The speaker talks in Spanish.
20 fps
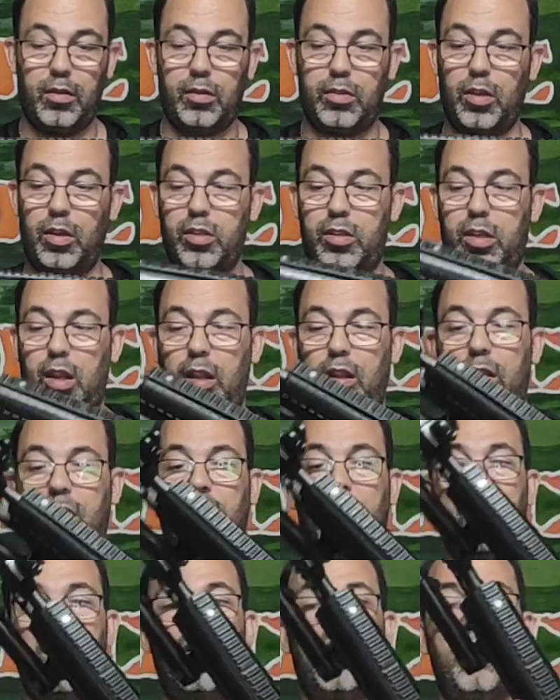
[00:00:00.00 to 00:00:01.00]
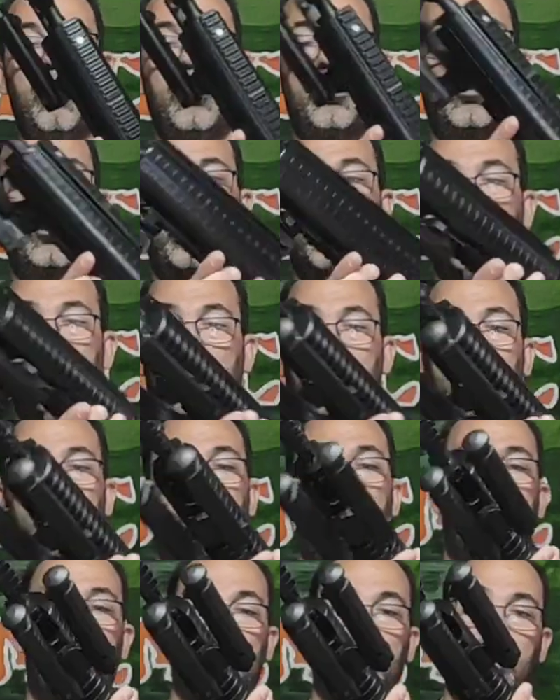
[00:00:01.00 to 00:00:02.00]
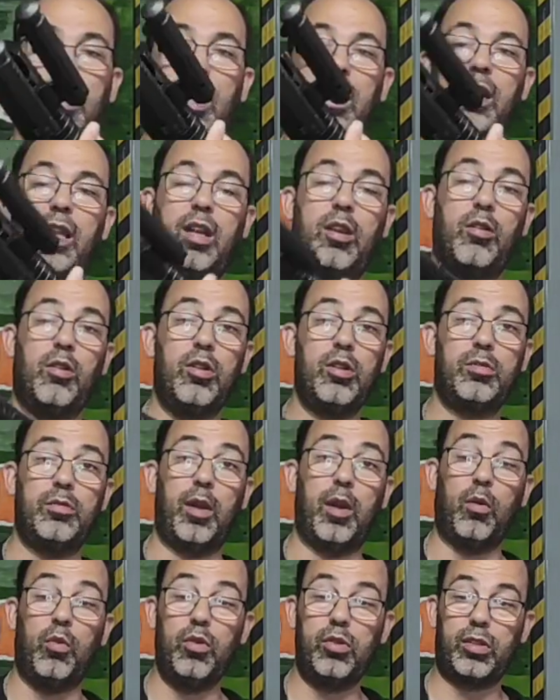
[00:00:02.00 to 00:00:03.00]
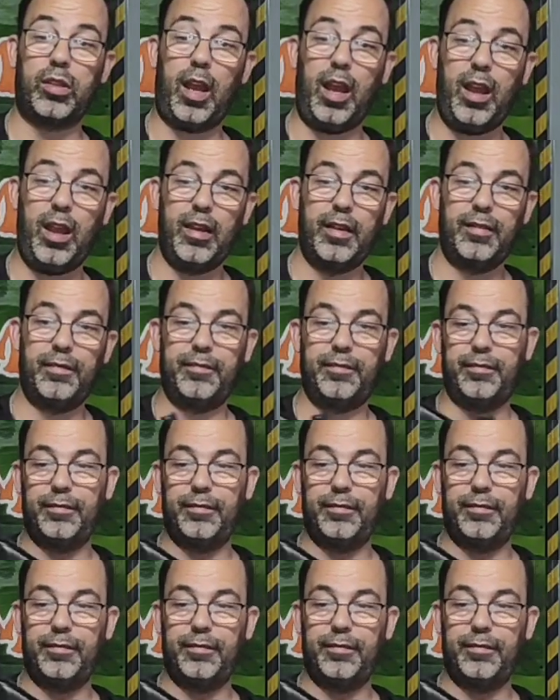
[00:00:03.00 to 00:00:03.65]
Son sencillos, son estéticos, me gusta.